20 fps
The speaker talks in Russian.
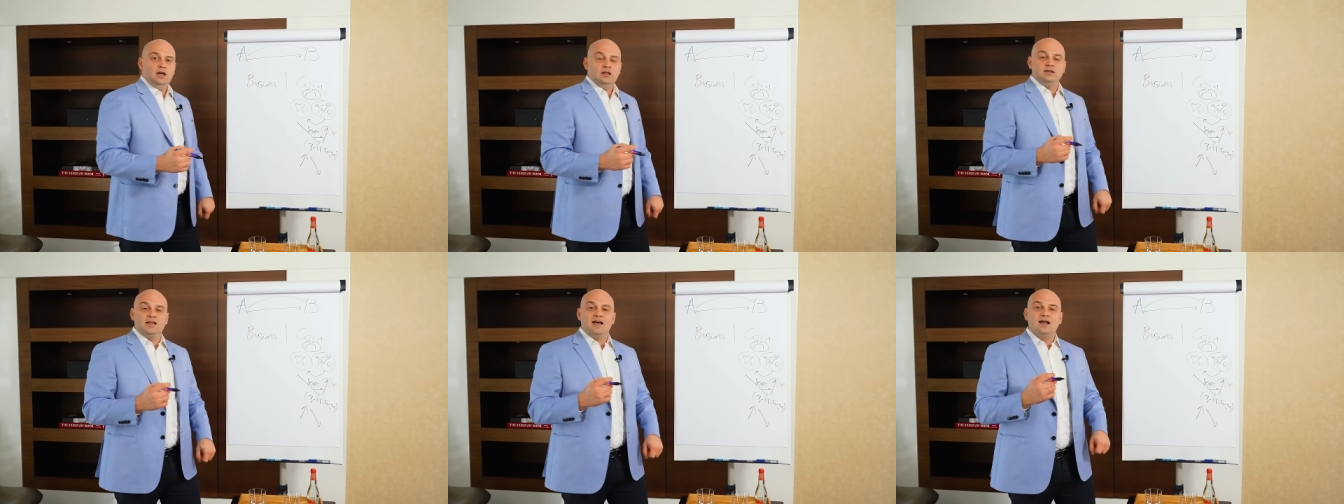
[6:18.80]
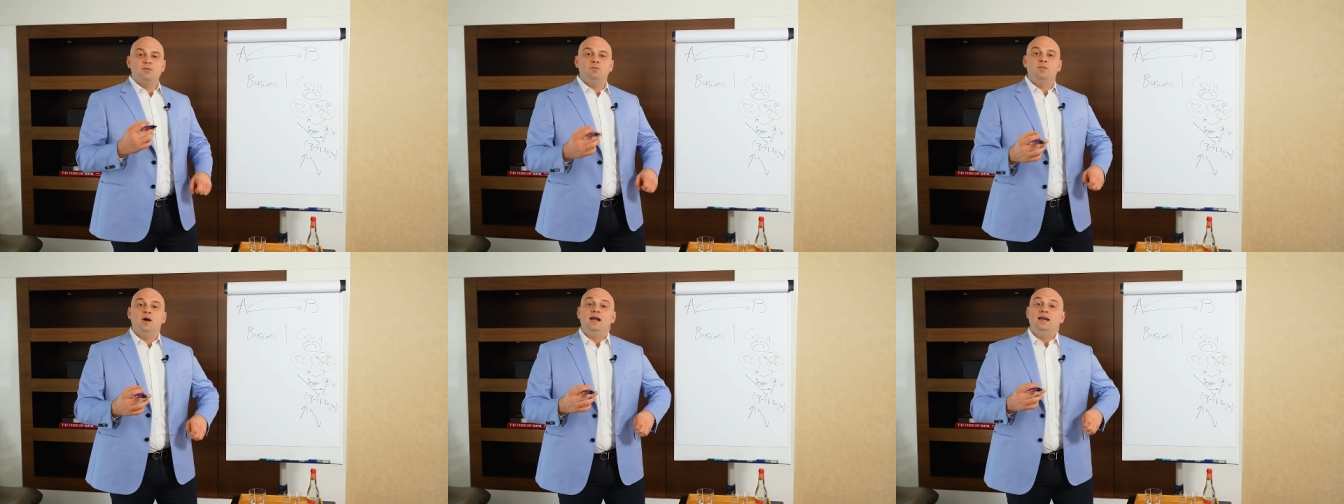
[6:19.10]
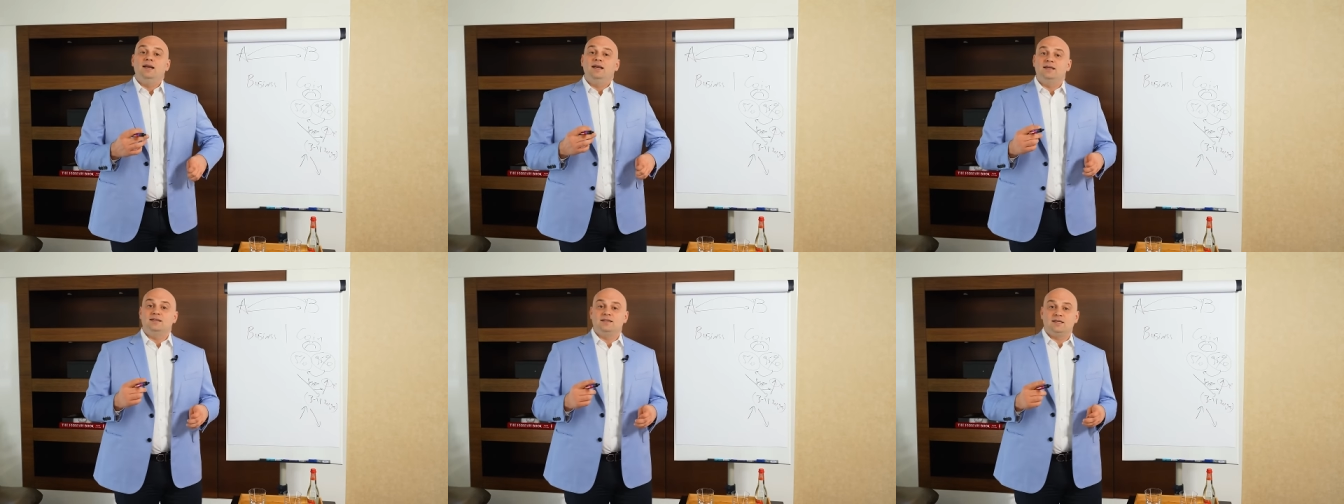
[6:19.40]

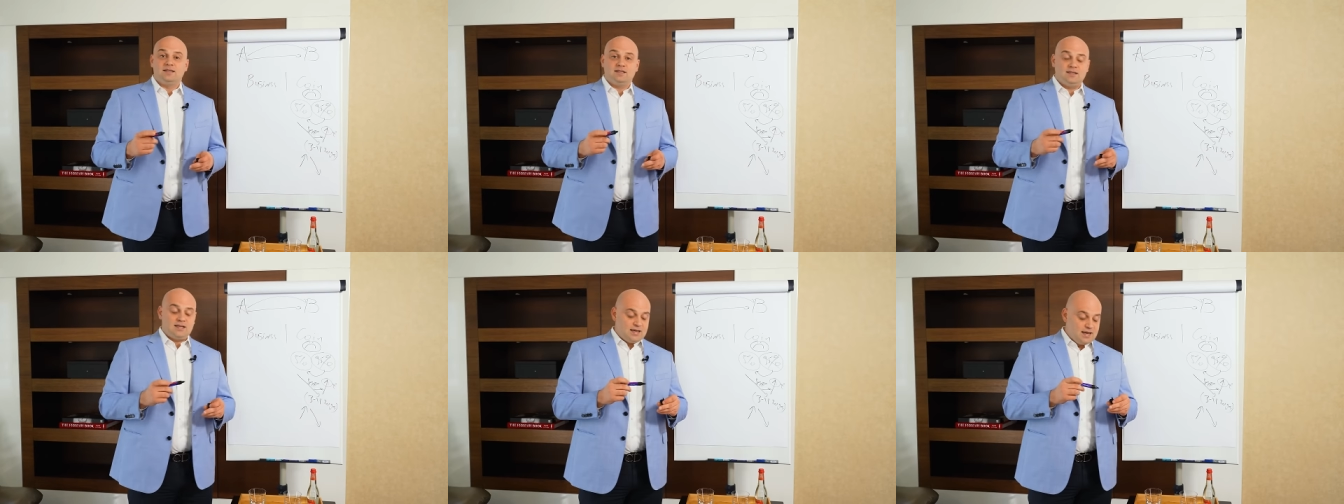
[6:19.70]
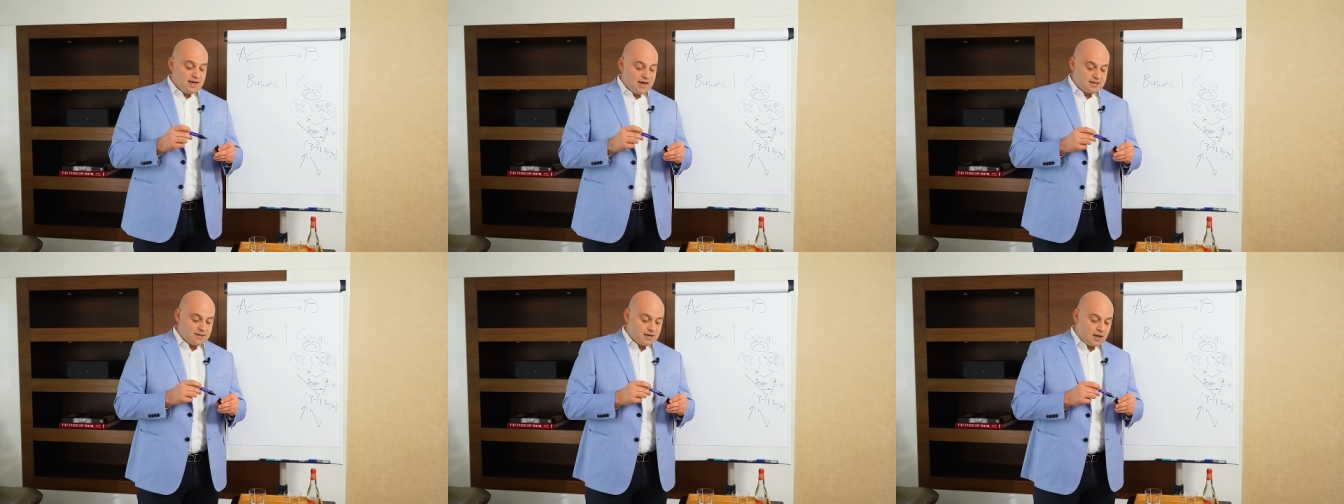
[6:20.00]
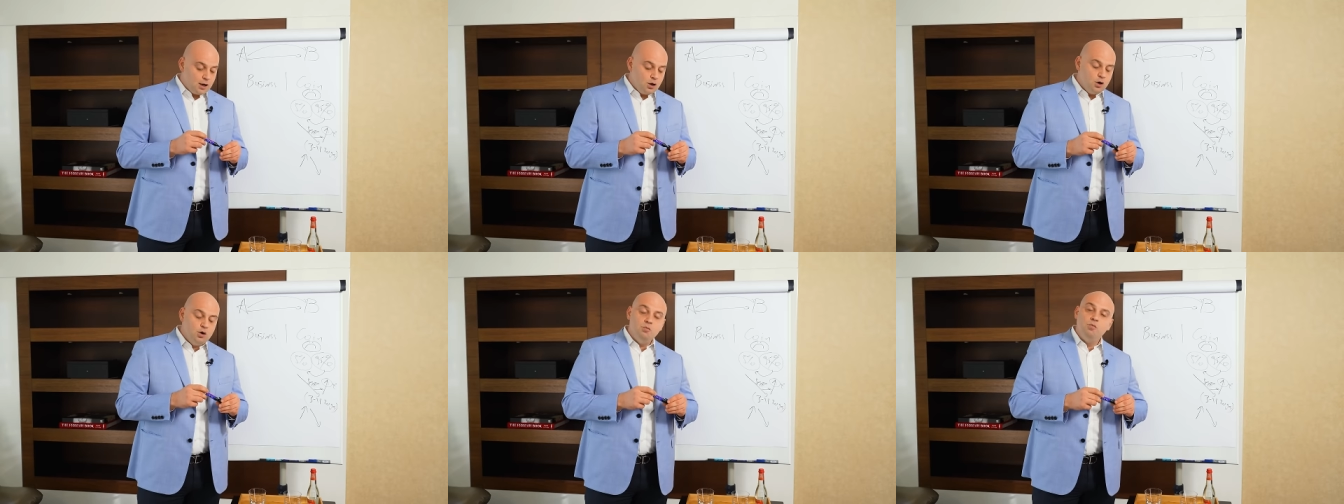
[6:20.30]
Нормальное
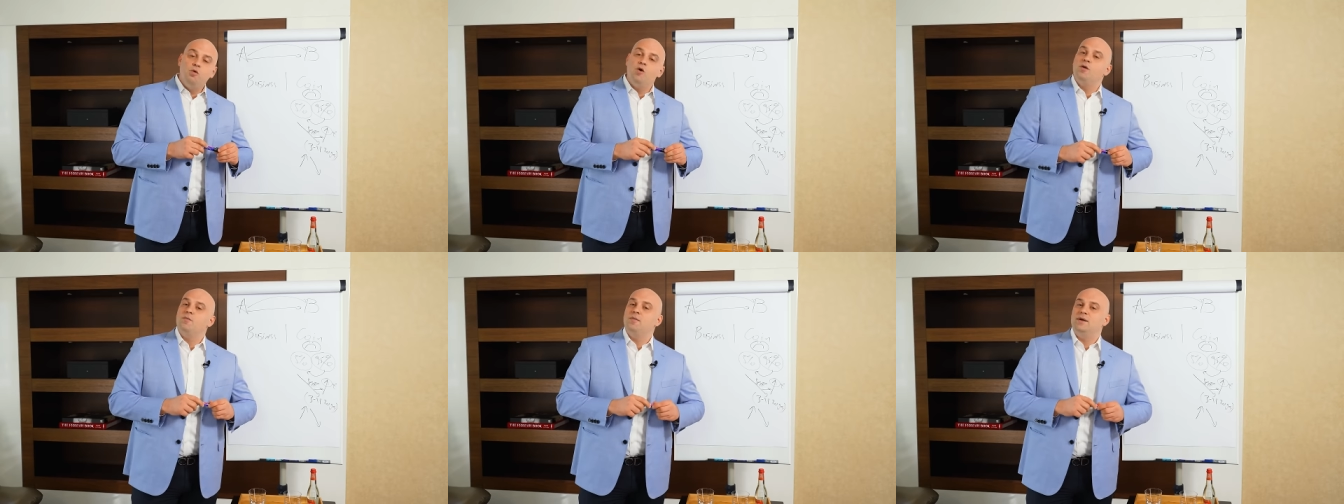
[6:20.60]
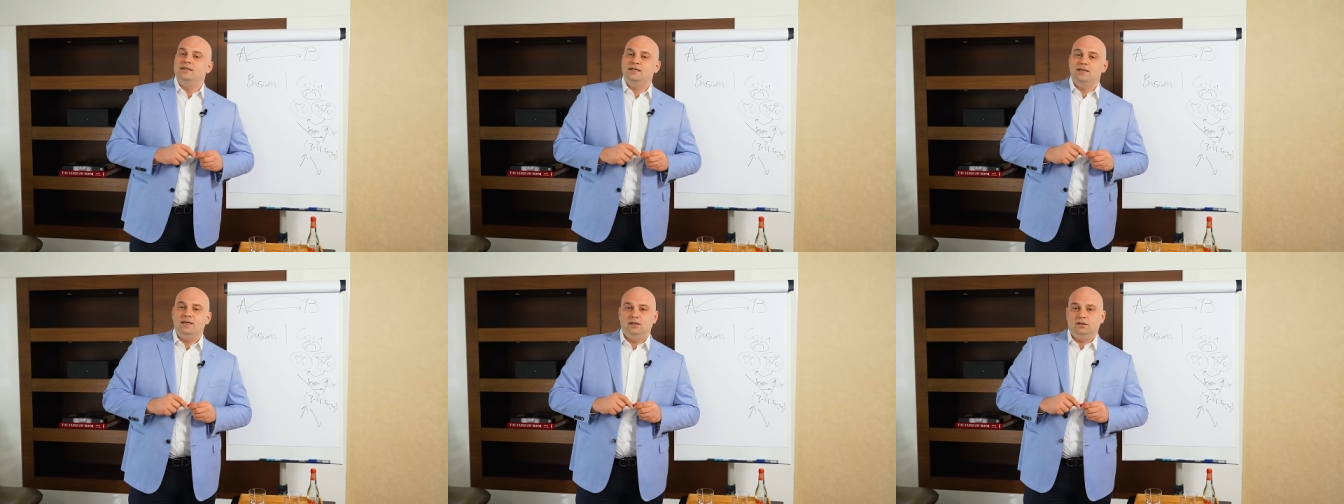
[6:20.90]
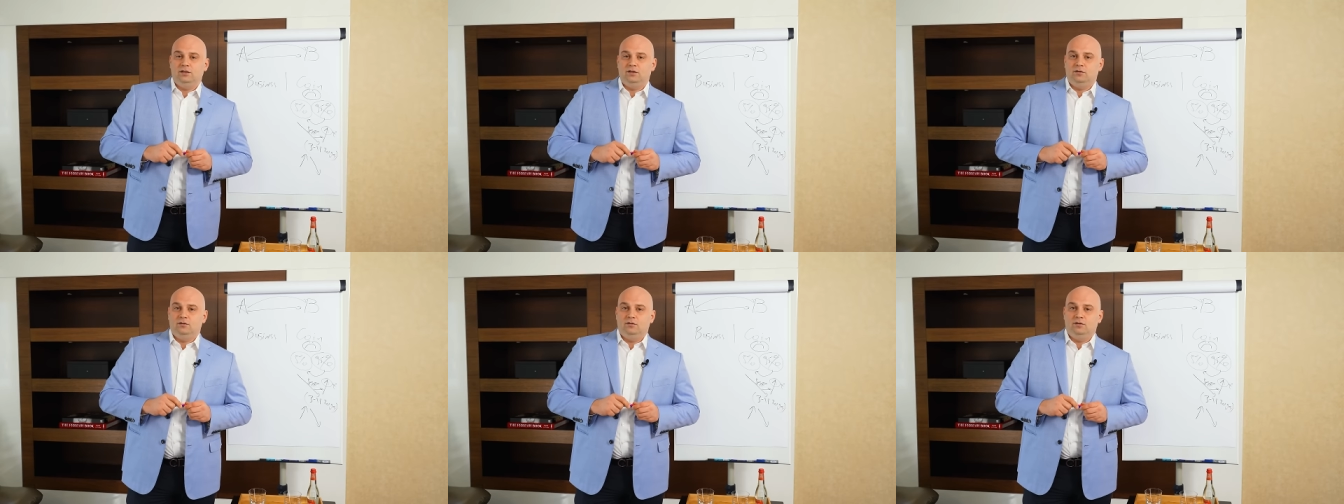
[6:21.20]
состояние любой
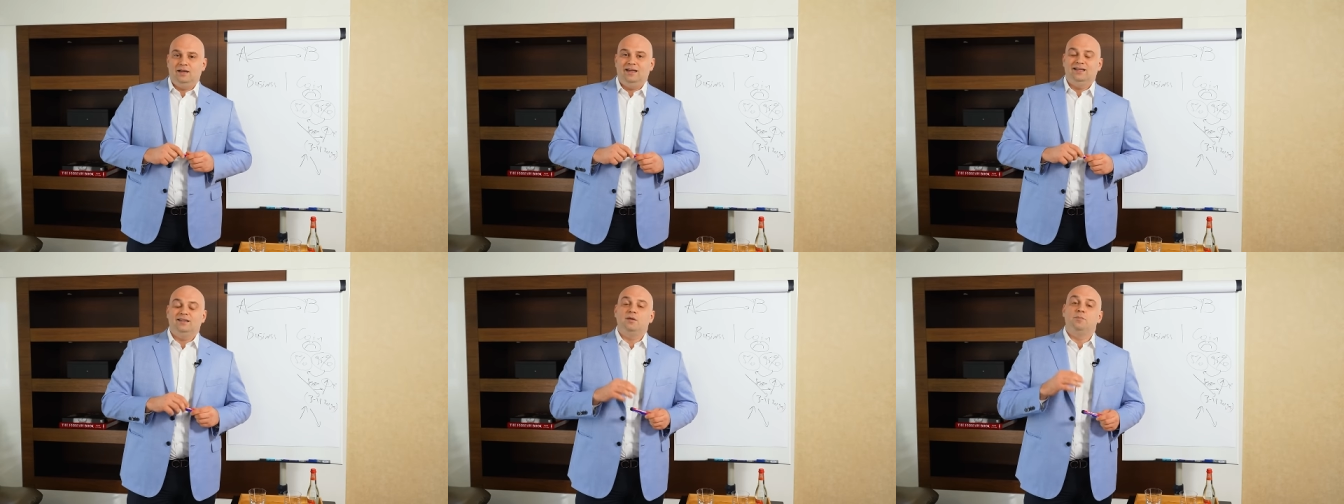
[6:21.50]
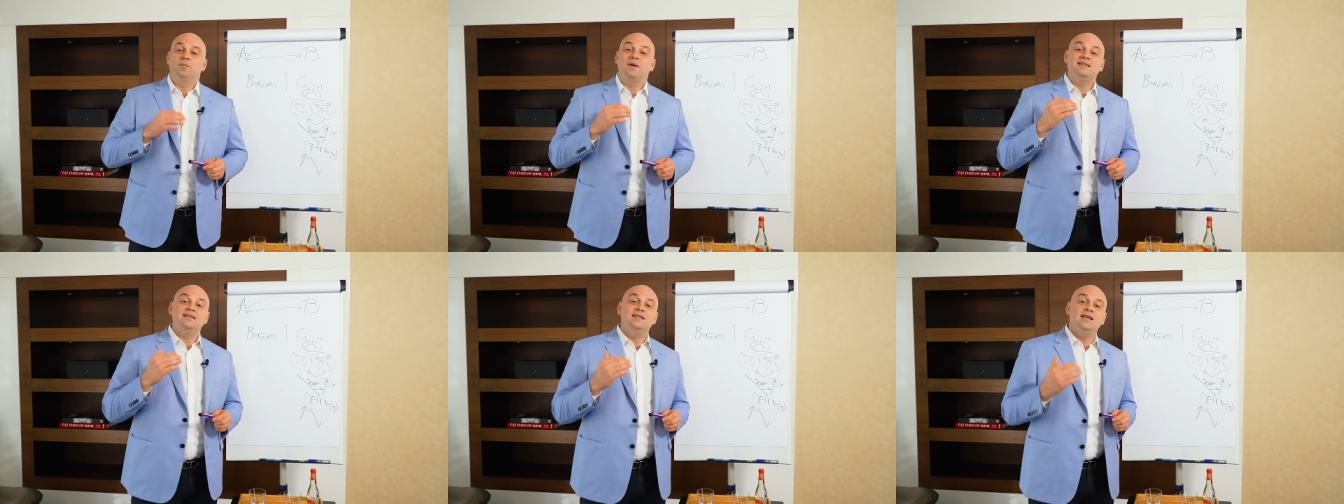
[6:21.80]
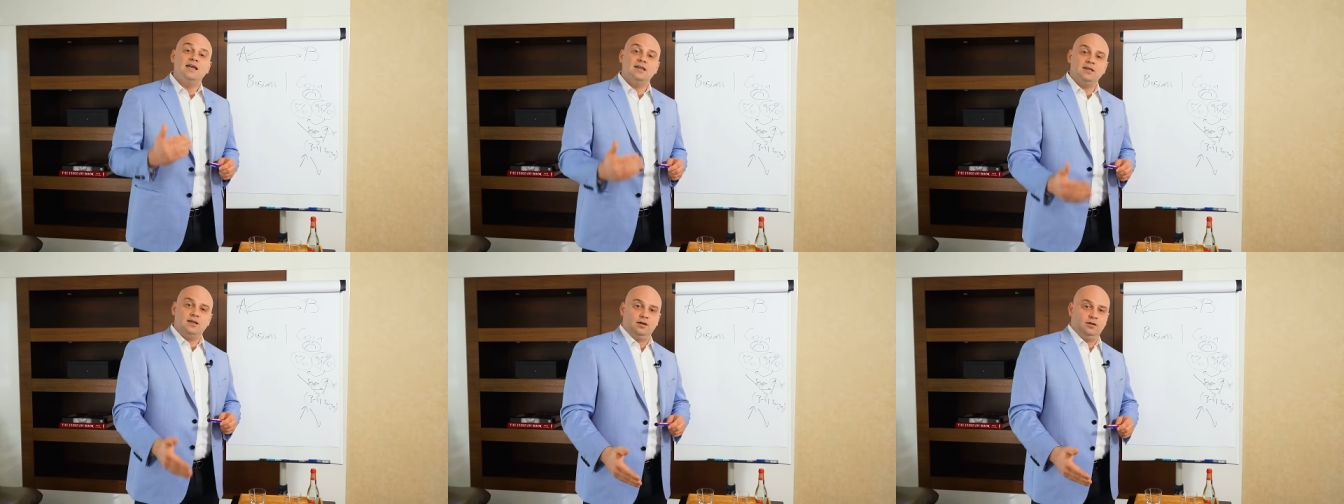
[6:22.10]
монеты – это
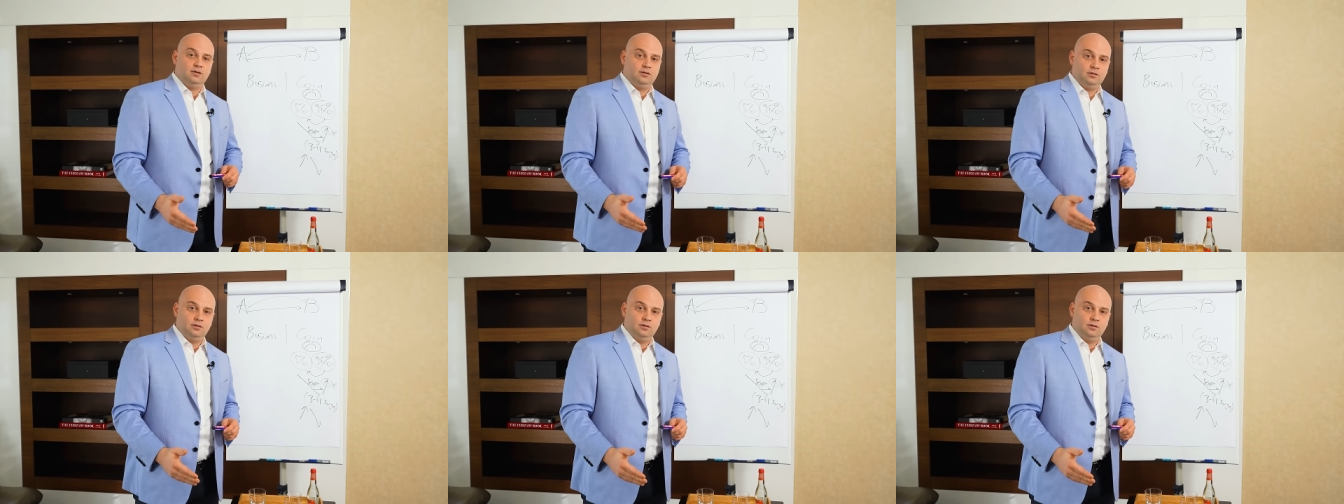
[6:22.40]
падение.